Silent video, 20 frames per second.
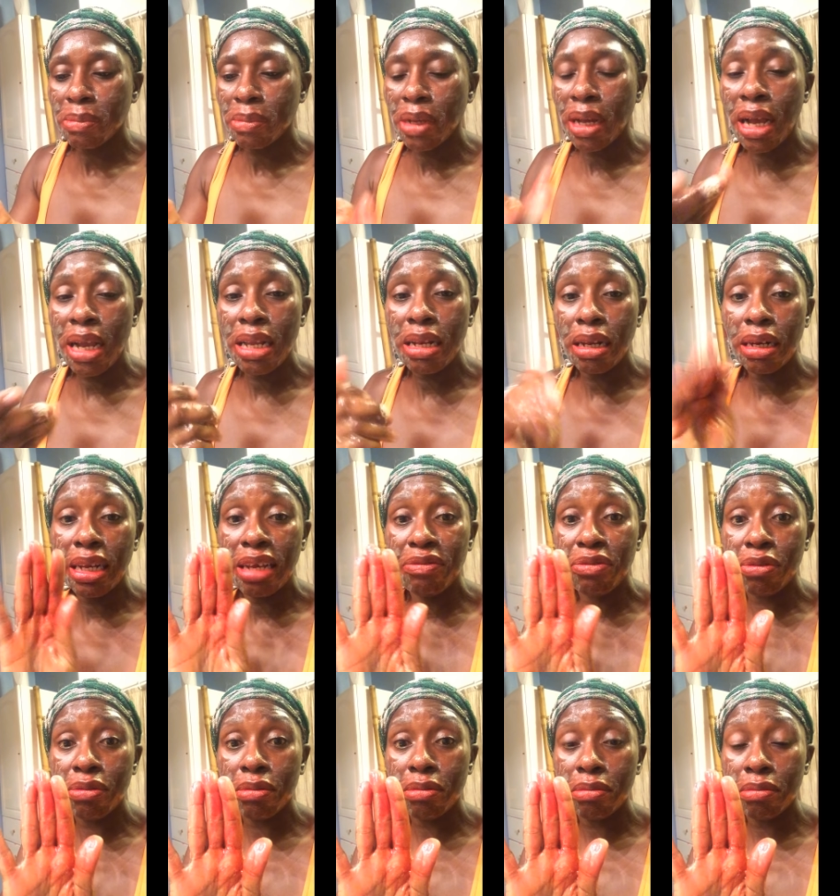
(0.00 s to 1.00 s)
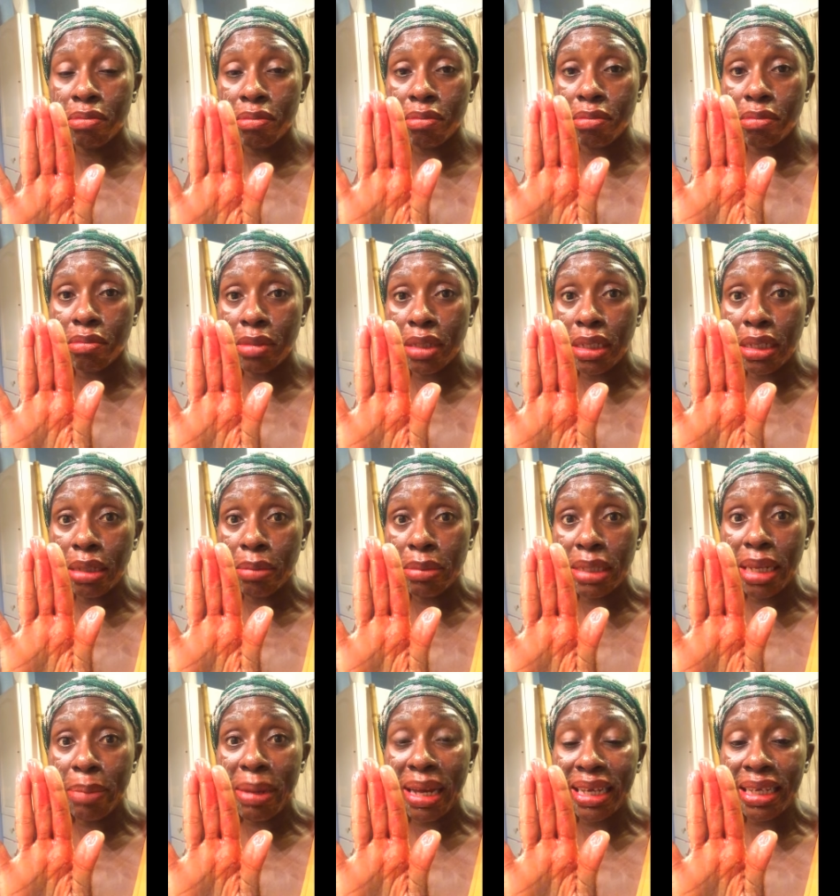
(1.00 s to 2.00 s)
Ah, il enlève. Il
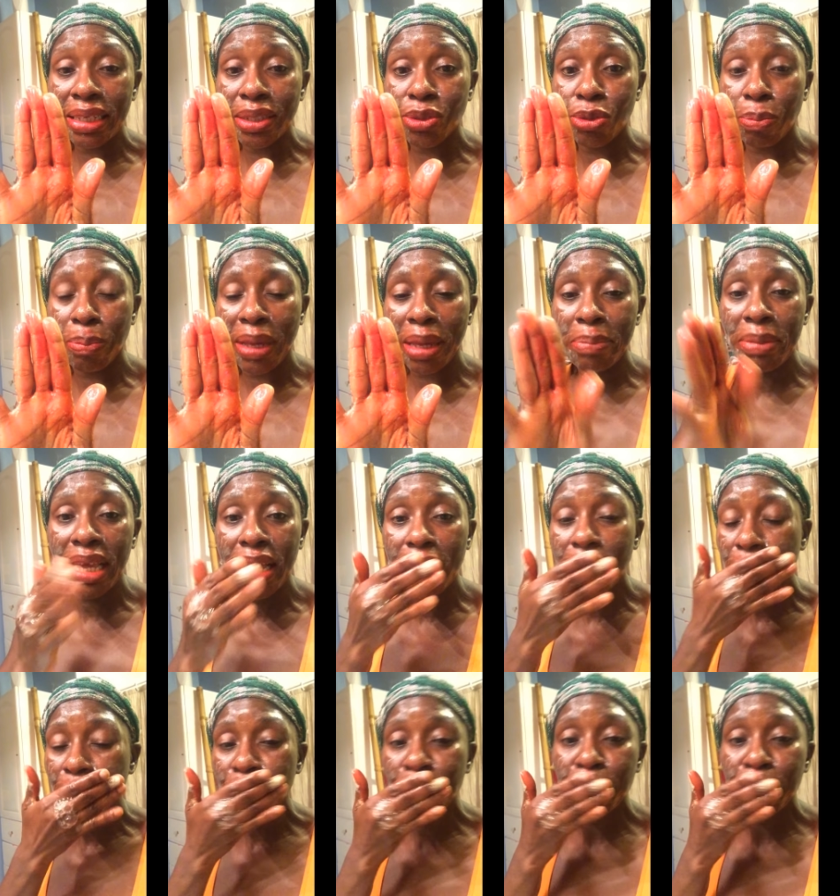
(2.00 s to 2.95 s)
me démaquille super bien.